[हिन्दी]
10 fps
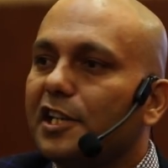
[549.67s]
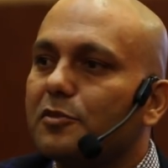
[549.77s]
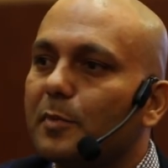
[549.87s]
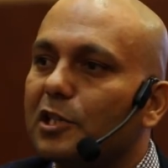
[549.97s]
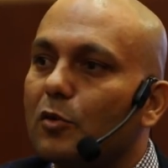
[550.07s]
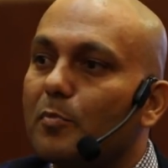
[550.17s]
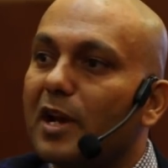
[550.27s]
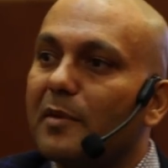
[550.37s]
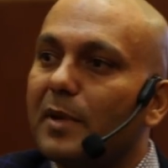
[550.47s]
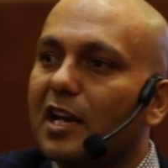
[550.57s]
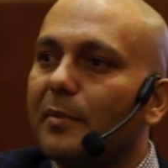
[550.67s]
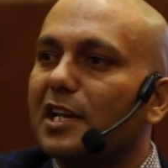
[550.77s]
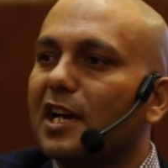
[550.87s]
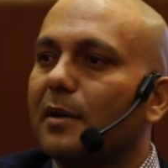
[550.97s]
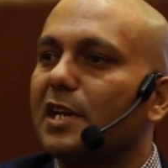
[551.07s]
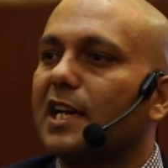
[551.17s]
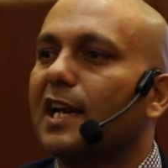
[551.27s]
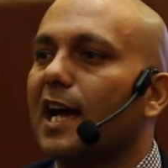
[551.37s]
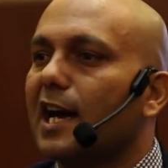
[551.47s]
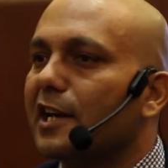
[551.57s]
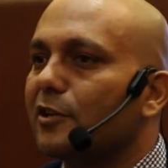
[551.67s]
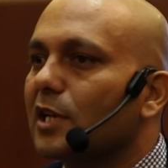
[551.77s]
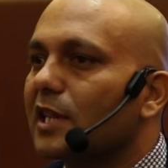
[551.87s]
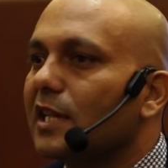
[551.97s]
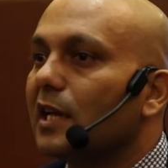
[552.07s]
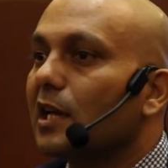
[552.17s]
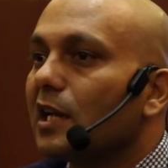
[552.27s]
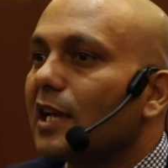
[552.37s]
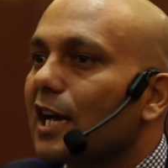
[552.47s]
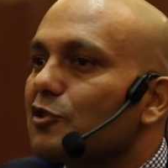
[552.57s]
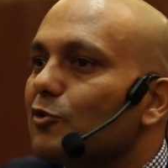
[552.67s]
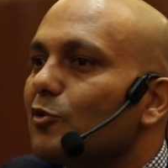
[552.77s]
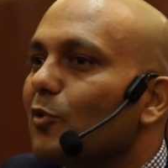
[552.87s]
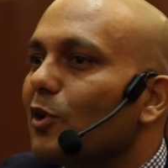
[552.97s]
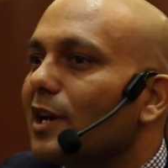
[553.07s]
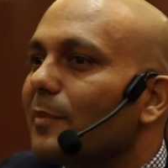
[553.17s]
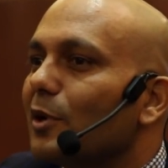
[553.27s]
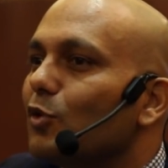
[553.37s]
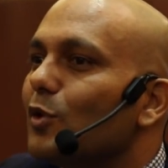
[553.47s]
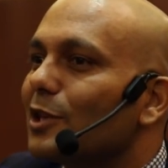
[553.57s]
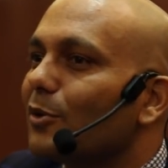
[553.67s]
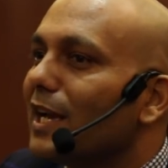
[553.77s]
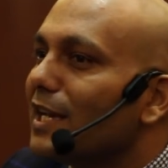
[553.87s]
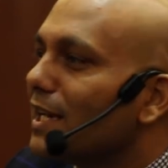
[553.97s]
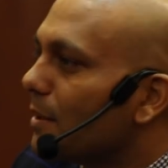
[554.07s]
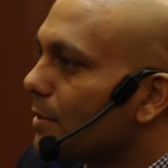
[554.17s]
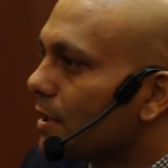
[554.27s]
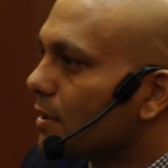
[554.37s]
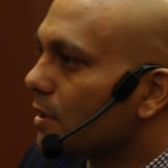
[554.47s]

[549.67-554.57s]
इसमें तो मन में कभी ना कभी कीड़ा कांडी हो जाती है यार झूठ बोल रहे हैं पर हुआ तो है ही नहीं अभी